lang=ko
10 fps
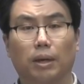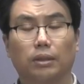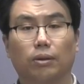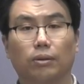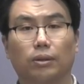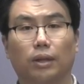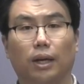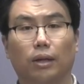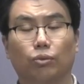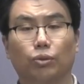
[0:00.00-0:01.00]

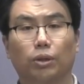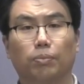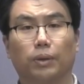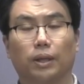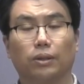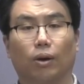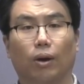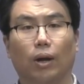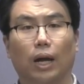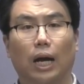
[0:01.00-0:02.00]
백성들의 눈을
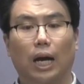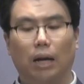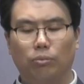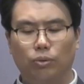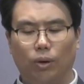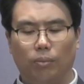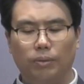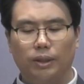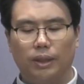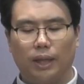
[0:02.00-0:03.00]
피해서 아무도
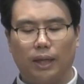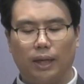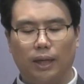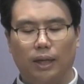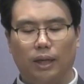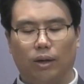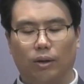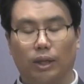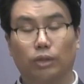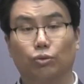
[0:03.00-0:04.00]
없는 때에
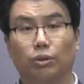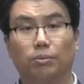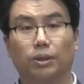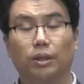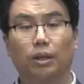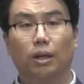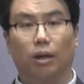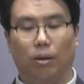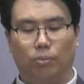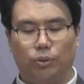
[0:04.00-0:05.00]
어, 예수님을
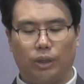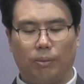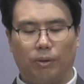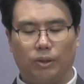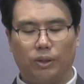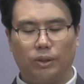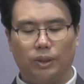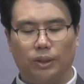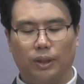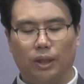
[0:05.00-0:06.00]
붙잡아
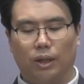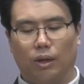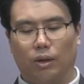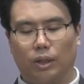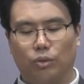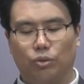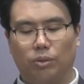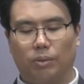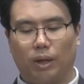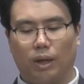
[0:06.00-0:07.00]
와서는
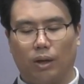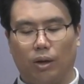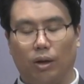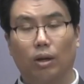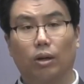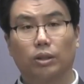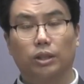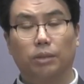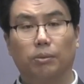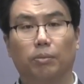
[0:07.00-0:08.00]
예수님께
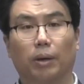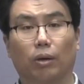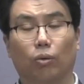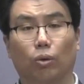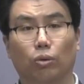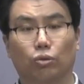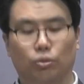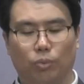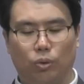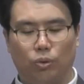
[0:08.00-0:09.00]
침을 뱉고
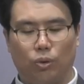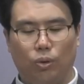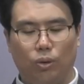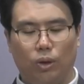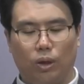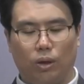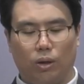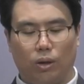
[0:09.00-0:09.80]
주먹으로